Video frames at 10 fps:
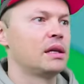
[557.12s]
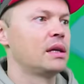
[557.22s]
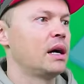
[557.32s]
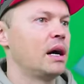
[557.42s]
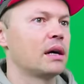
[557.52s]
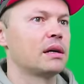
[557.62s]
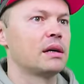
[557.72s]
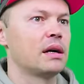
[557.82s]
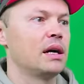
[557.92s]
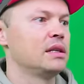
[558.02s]
Так,
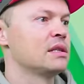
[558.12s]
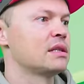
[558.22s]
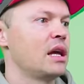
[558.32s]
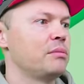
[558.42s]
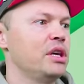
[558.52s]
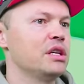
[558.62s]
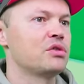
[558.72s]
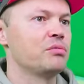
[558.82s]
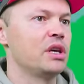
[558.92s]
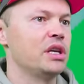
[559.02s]
один слайм
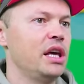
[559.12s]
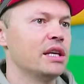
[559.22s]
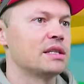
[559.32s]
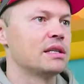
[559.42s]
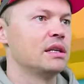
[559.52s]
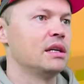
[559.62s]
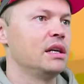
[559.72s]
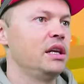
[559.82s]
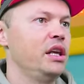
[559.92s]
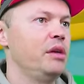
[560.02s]
есть у меня? Есть.
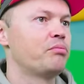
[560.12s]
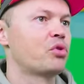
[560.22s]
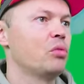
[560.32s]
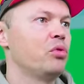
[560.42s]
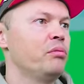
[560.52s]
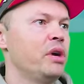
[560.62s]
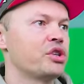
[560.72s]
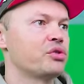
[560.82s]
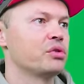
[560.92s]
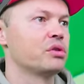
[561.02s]
И пробуем
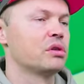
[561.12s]
мэджнуть.